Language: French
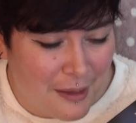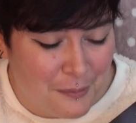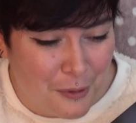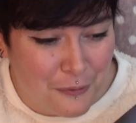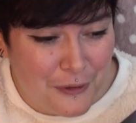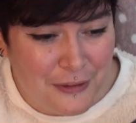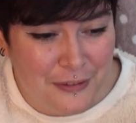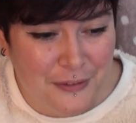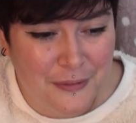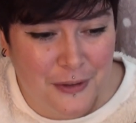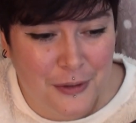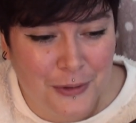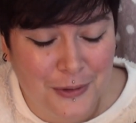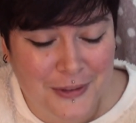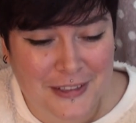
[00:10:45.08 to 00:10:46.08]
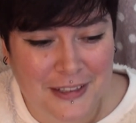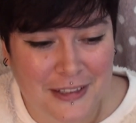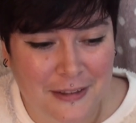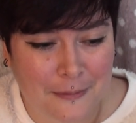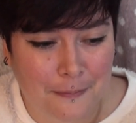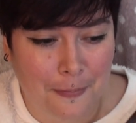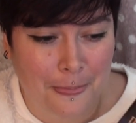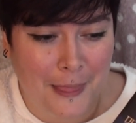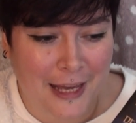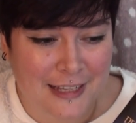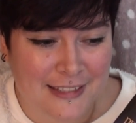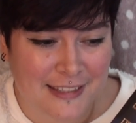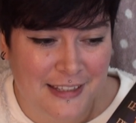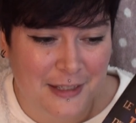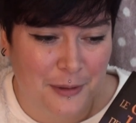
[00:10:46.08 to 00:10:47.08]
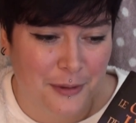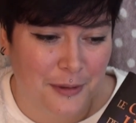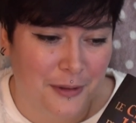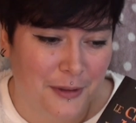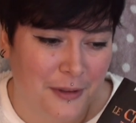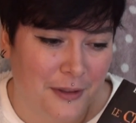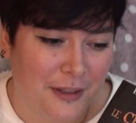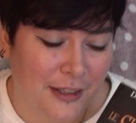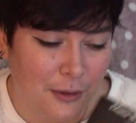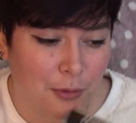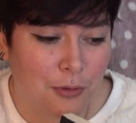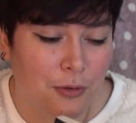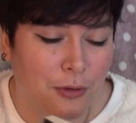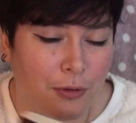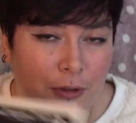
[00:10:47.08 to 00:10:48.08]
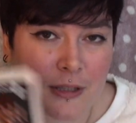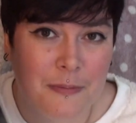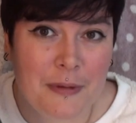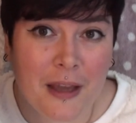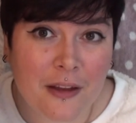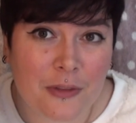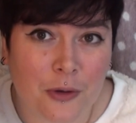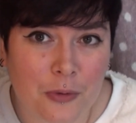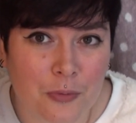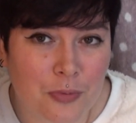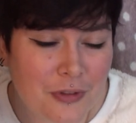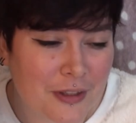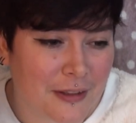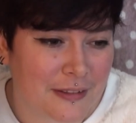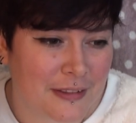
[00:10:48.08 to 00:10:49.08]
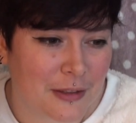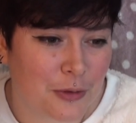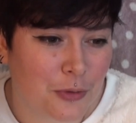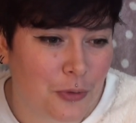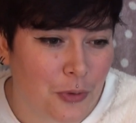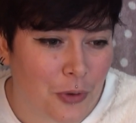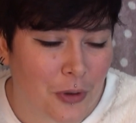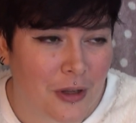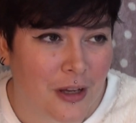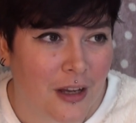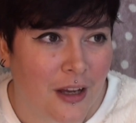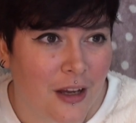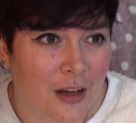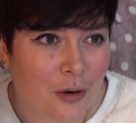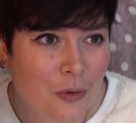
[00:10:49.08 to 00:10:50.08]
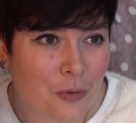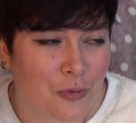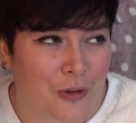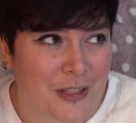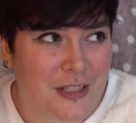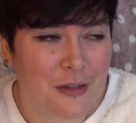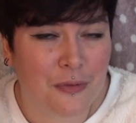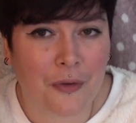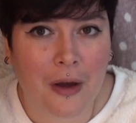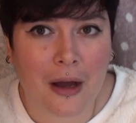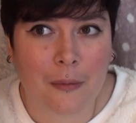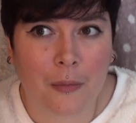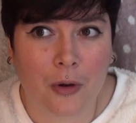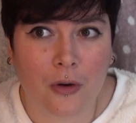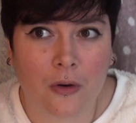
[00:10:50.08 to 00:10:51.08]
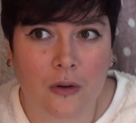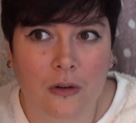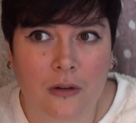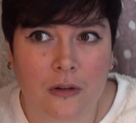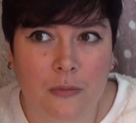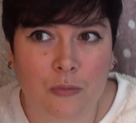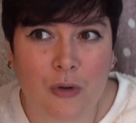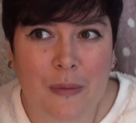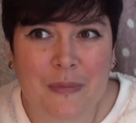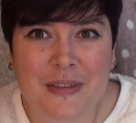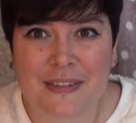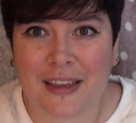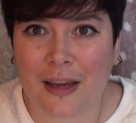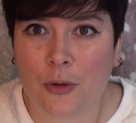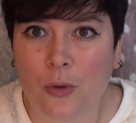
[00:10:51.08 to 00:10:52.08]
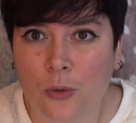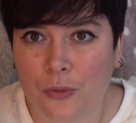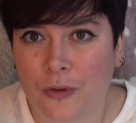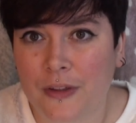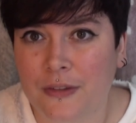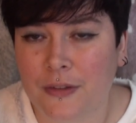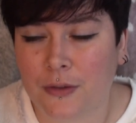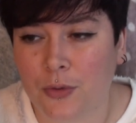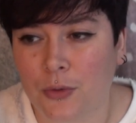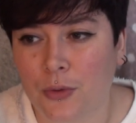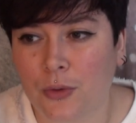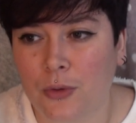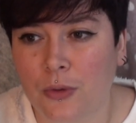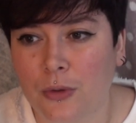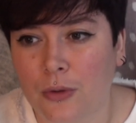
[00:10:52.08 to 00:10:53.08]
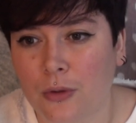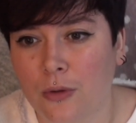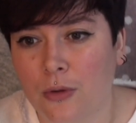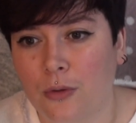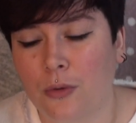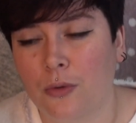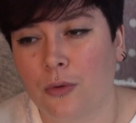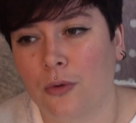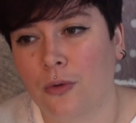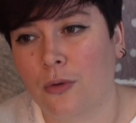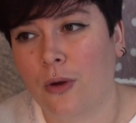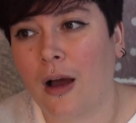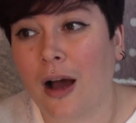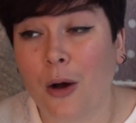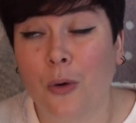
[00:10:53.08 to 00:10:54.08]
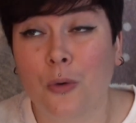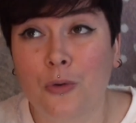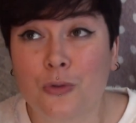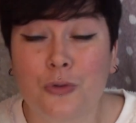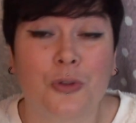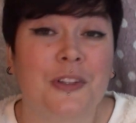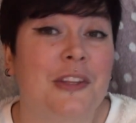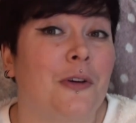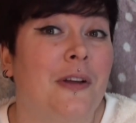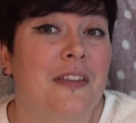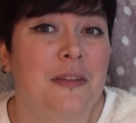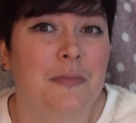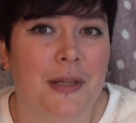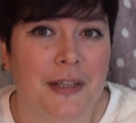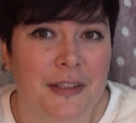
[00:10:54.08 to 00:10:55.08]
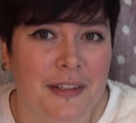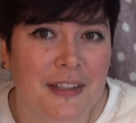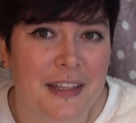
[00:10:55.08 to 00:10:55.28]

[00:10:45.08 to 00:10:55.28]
mais en fait le truc qui est assez euh, rigolo et bien dans le bouquin c'est que Hurl on le voit différemment, euh, moins mystérieux en fait que euh, le Aoru qu'on a dans l'animé.